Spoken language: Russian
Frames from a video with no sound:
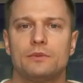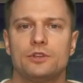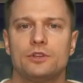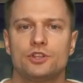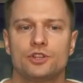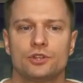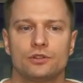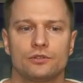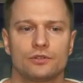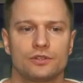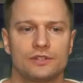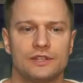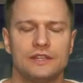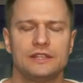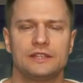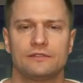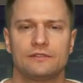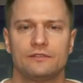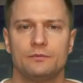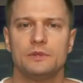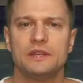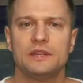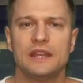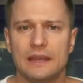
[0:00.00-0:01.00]
обычный. То есть
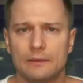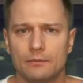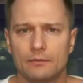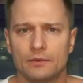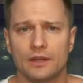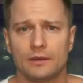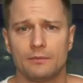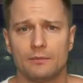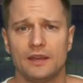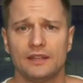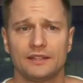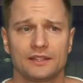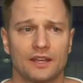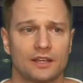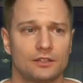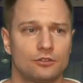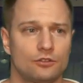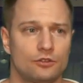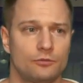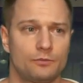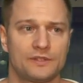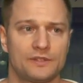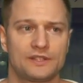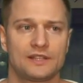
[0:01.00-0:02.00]
есть вменяемые ребята,
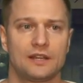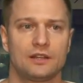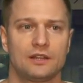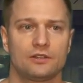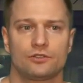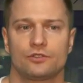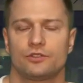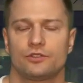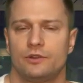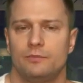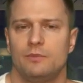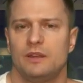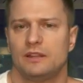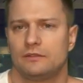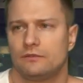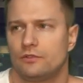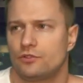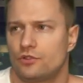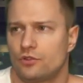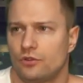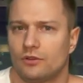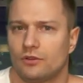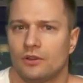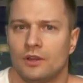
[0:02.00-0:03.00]
которые писали, то есть, ребят,
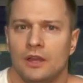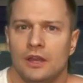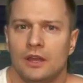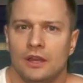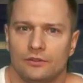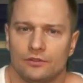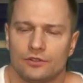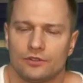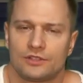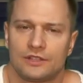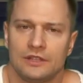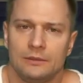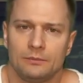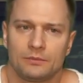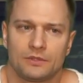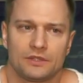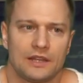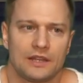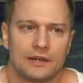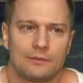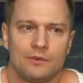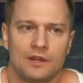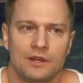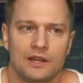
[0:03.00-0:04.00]
вы чё? То есть
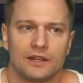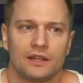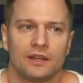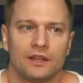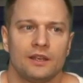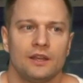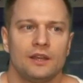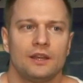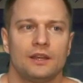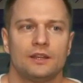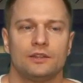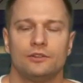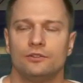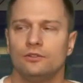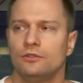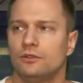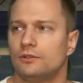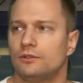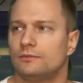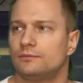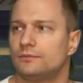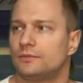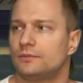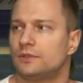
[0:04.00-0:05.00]
темп-то нормальный.
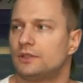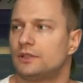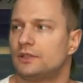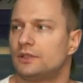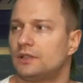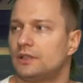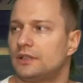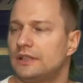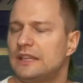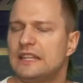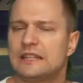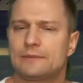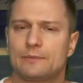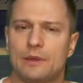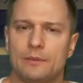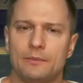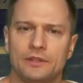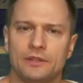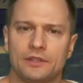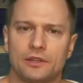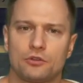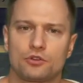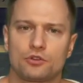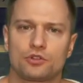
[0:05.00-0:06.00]
Но э, есть
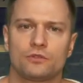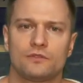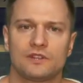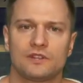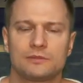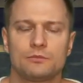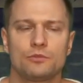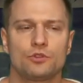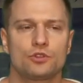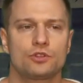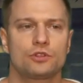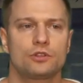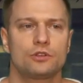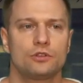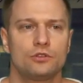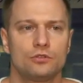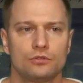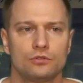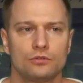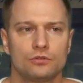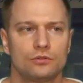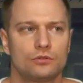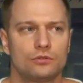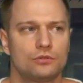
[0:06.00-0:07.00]
момент такой, что, возможно,
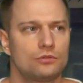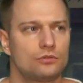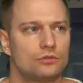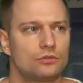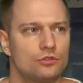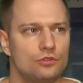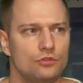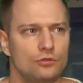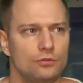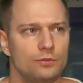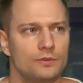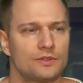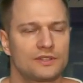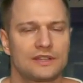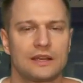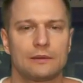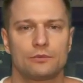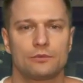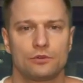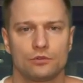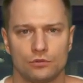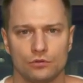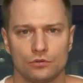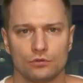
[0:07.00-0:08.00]
YouTube,
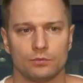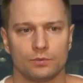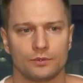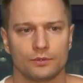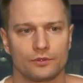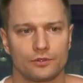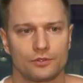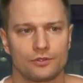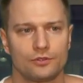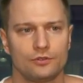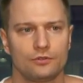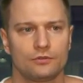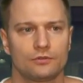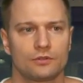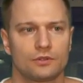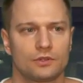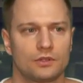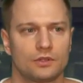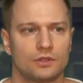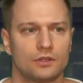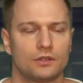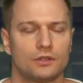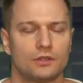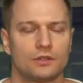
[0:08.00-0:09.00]
сам YouTube, то есть он
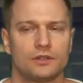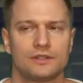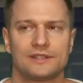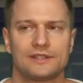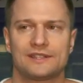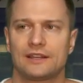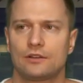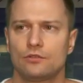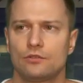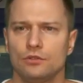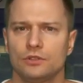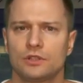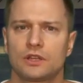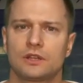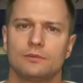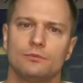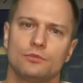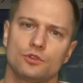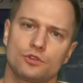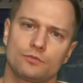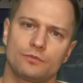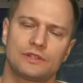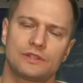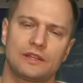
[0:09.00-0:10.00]
э, из-за кодека,
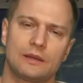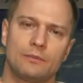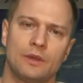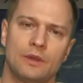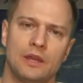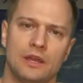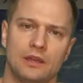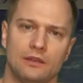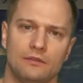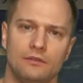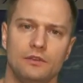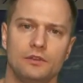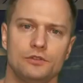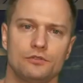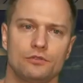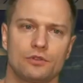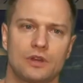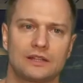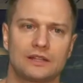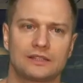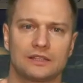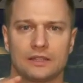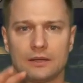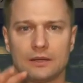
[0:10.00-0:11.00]
может быть, там видео
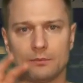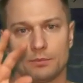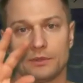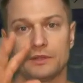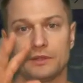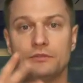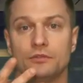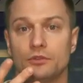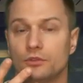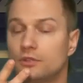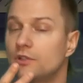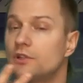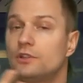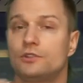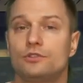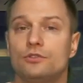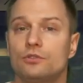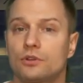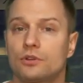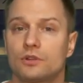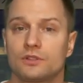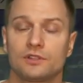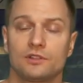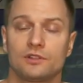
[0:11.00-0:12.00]
как-то там плывет или
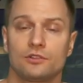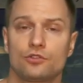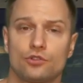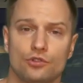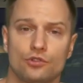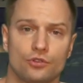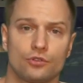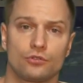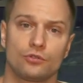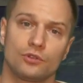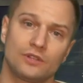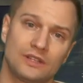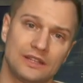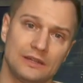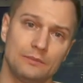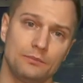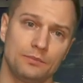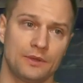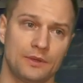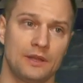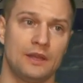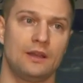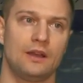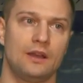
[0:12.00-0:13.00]
дергается или еще что-то, но
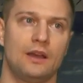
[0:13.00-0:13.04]
темп